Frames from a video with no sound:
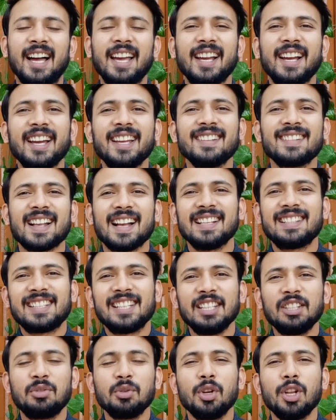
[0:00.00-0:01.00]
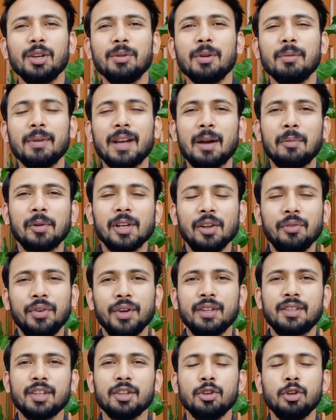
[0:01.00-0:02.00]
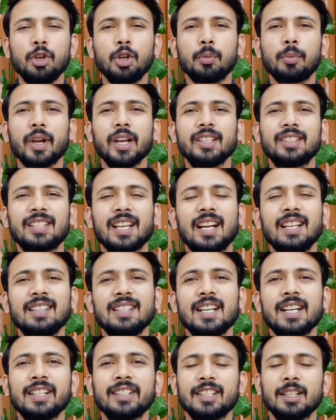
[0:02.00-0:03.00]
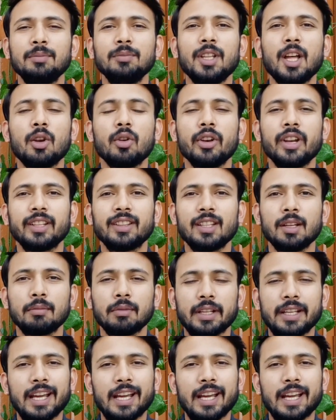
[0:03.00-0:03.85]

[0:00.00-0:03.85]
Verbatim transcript: हाय गाइज आज की इस वीडियो में मैं आपके लिए फिर से यूट्यूब का एक शानदार दमदार और एकदम